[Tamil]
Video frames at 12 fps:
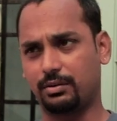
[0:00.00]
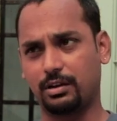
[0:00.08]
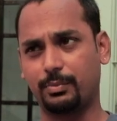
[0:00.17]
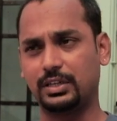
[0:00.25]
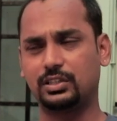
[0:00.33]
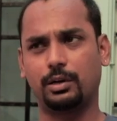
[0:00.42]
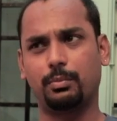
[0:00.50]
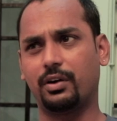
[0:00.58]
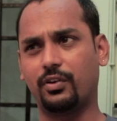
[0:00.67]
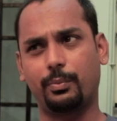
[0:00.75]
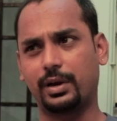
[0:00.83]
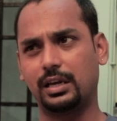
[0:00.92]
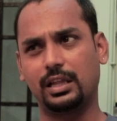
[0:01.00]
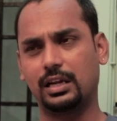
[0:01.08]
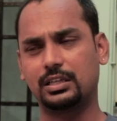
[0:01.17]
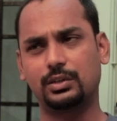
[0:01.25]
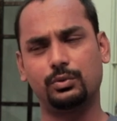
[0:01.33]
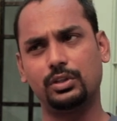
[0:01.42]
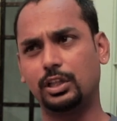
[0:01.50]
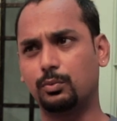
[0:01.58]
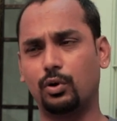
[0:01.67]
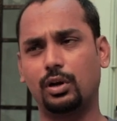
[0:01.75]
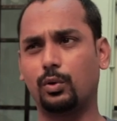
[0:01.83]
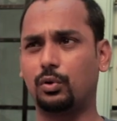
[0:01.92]
அமைச்சர் மாஃபா பாண்டியராஜன் வந்து இது
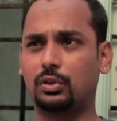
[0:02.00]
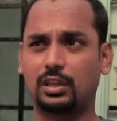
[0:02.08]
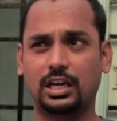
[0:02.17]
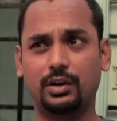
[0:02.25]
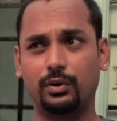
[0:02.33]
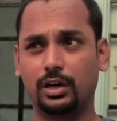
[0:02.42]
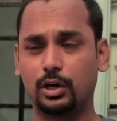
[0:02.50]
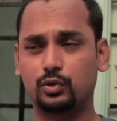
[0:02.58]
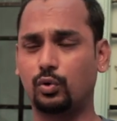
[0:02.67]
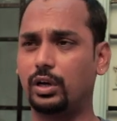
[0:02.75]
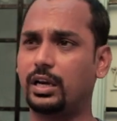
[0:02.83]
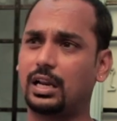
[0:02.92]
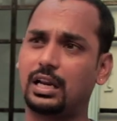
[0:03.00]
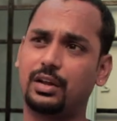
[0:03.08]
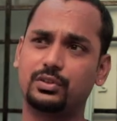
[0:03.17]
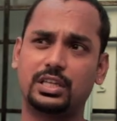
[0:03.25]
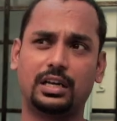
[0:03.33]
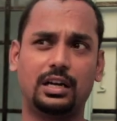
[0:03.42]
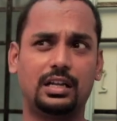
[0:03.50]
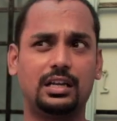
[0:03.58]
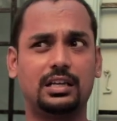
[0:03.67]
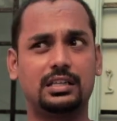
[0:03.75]
போன்ற ஒரு தகவல்கள் சொல்லி நிறைய விஷயங்களில்